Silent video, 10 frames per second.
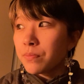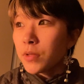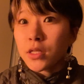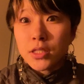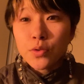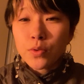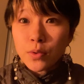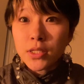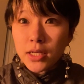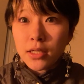まだ
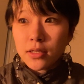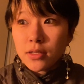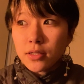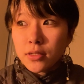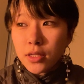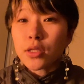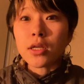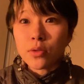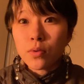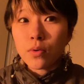24歳なんだ
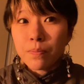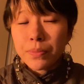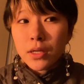けど、